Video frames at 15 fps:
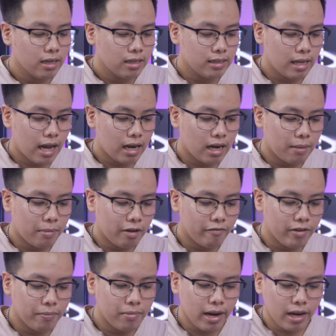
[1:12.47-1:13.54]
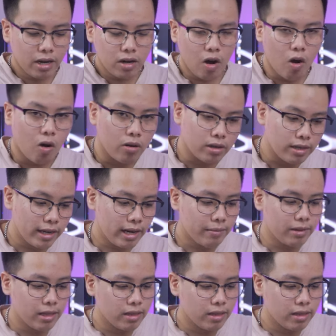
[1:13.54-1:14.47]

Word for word: sang là bàn phím LED đỏ như anh em có